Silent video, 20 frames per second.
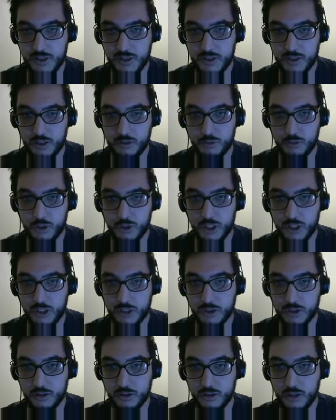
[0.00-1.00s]
de buraya
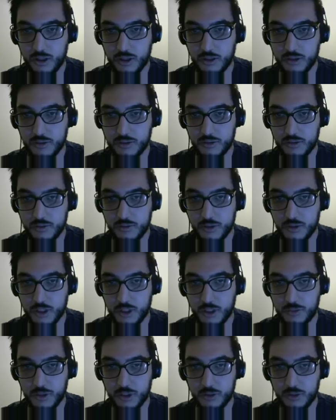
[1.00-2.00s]
yakın. A,
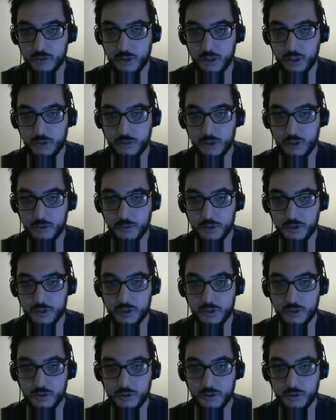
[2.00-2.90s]
rakip takım kalabalıktık.